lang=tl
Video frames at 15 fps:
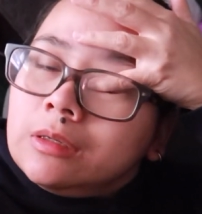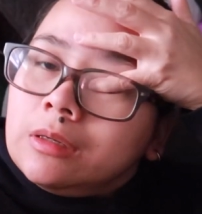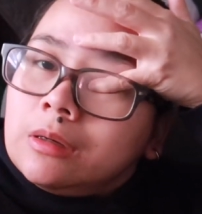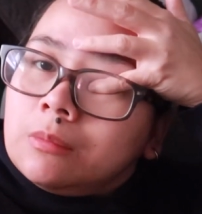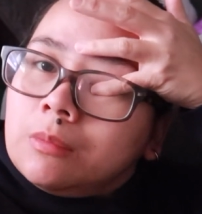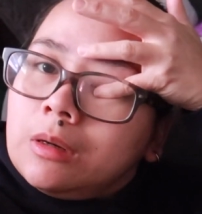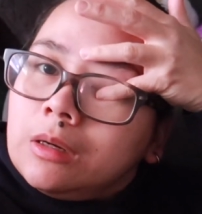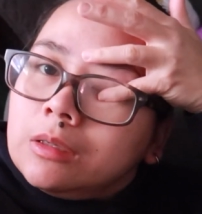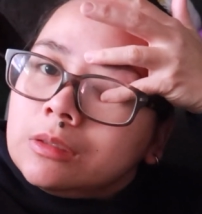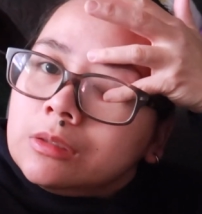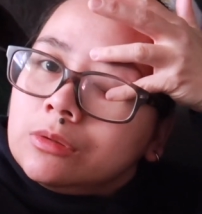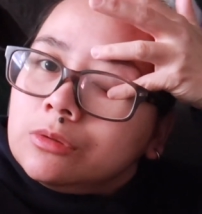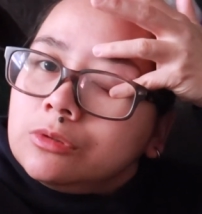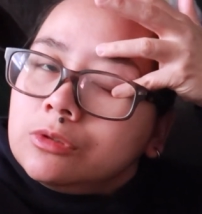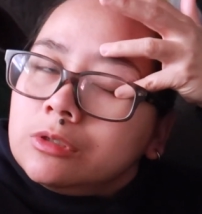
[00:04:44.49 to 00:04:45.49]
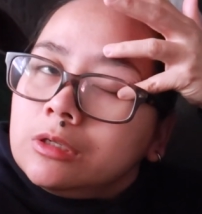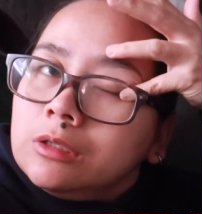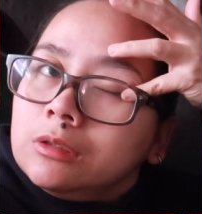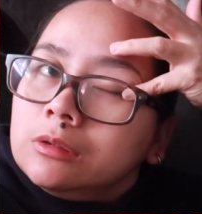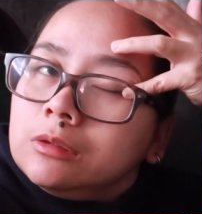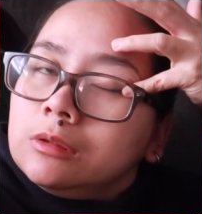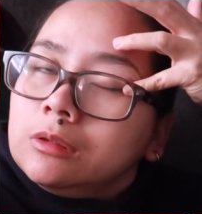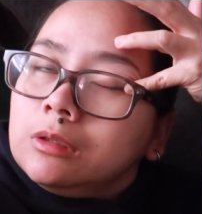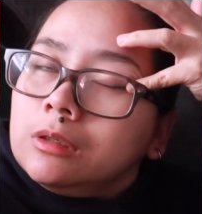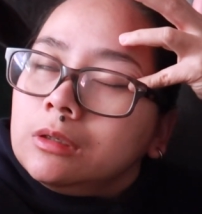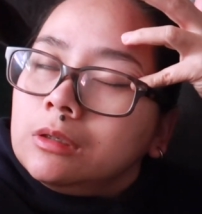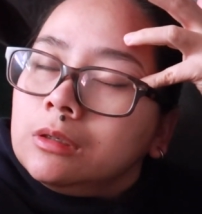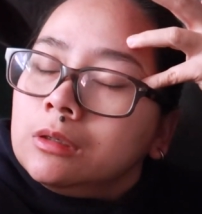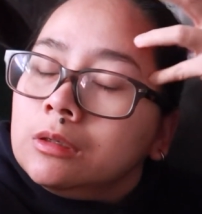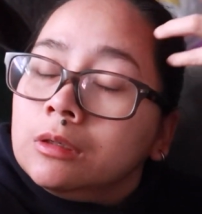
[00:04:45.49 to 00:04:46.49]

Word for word: ng mga estudyante.